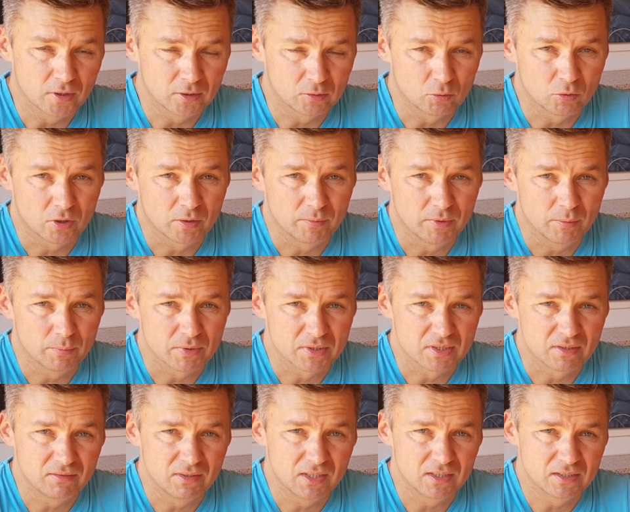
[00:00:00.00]
которая мне
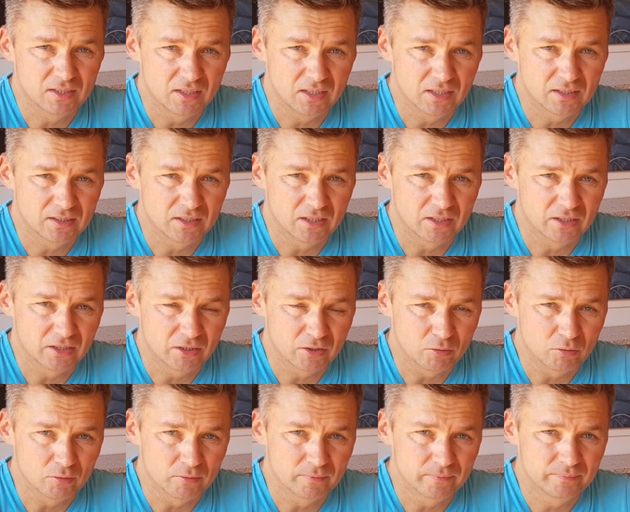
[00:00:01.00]
поставляет
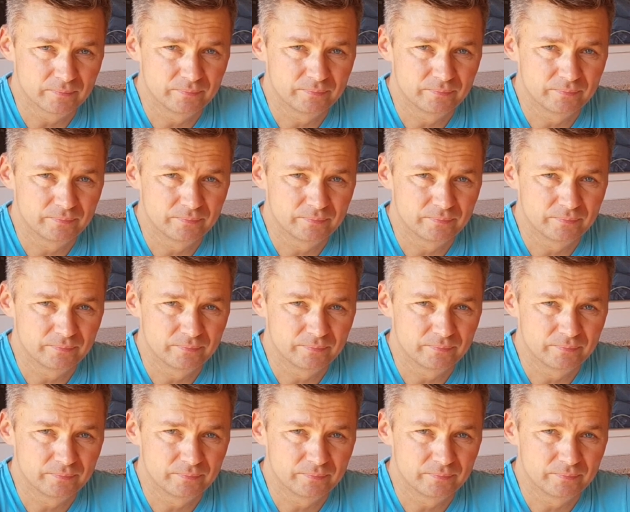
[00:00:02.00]
электроэнергию.